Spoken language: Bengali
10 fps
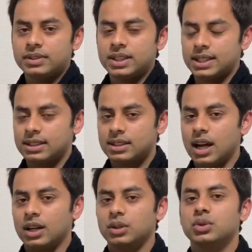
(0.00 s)
ডিটেলস
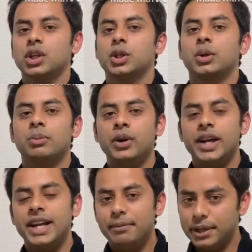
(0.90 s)
আলোচনা করব
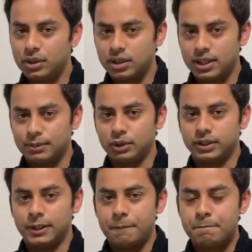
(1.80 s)
এই ভিডিওটার
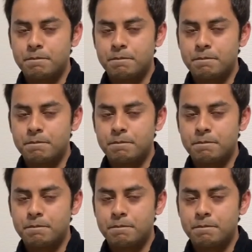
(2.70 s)
মধ্যে